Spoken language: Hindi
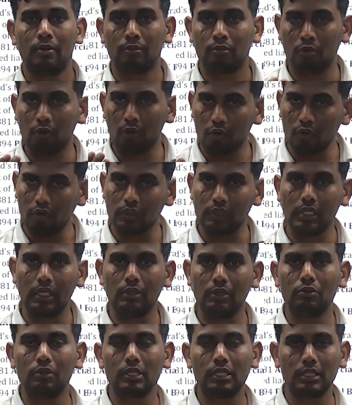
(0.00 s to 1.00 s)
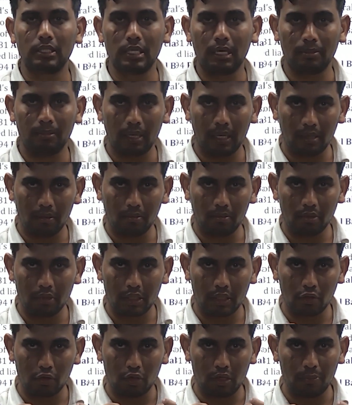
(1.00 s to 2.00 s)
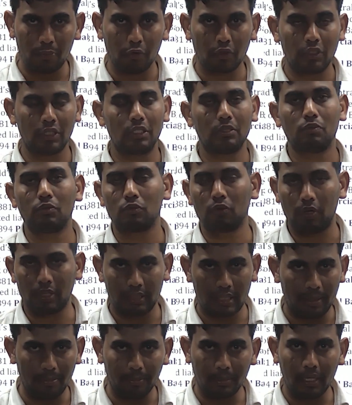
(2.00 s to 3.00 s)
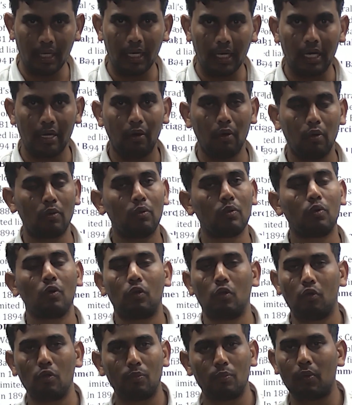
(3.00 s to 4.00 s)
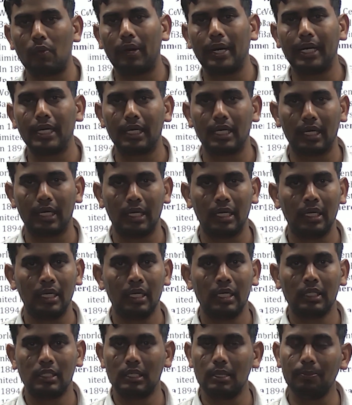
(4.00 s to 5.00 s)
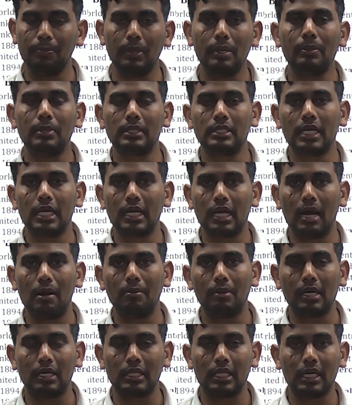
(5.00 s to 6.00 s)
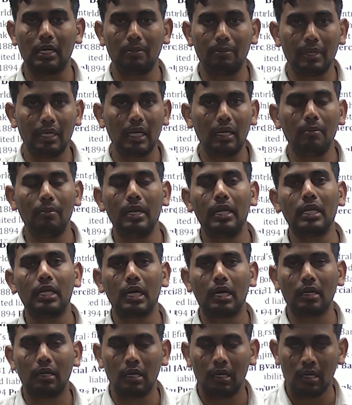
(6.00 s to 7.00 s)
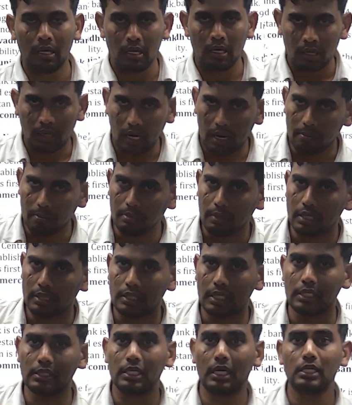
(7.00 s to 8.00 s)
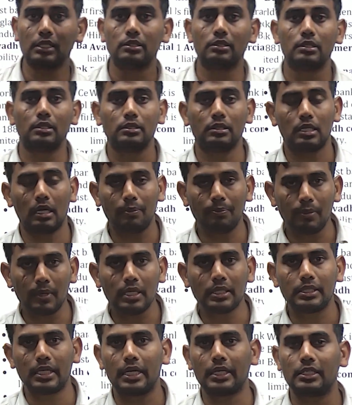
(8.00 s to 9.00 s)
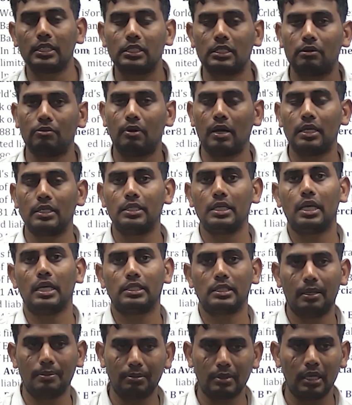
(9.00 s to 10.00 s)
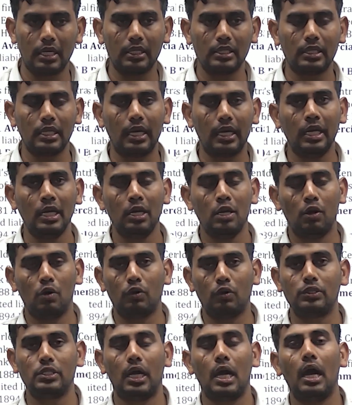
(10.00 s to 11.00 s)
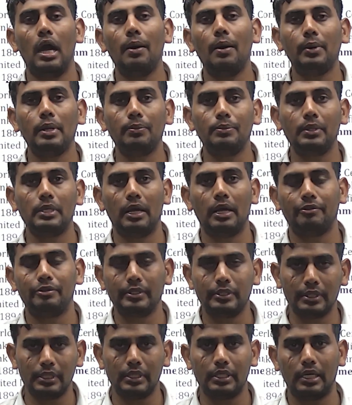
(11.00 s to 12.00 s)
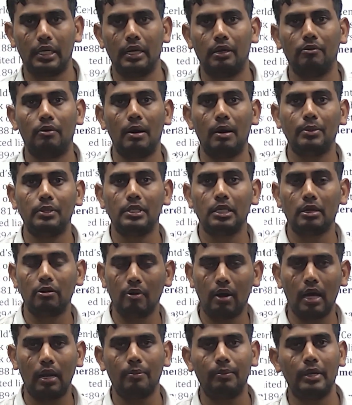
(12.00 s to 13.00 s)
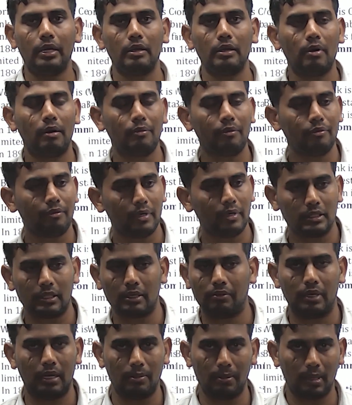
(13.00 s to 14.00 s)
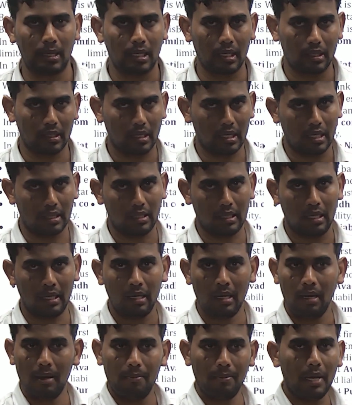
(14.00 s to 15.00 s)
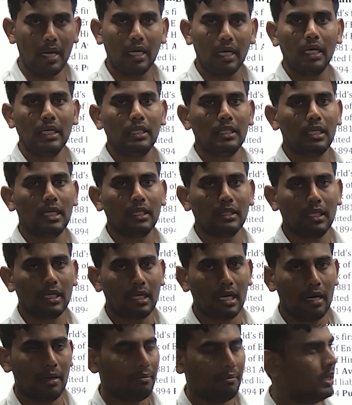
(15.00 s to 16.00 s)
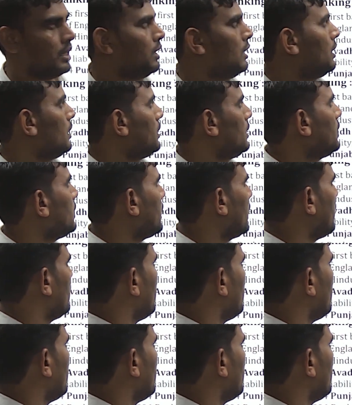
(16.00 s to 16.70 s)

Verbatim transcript: लोगों से उनकी जमा उनकी जो डिपॉजिट है उसको एक्सेप्ट करे और उनको लोन प्रोवाइड करे सिंपली बस ये काम करता है कि मिडल मैन का काम करता है जहाँ सरप्लस सेक्टर से वहाँ से एक्सेप्ट करता है और जहाँ पर भी डेफिसिट है वहाँ पर रिक्वायरमेंट है वहाँ पर फंड्स अवेलेबल कराता है बैंक का इतना सा काम है ठीक है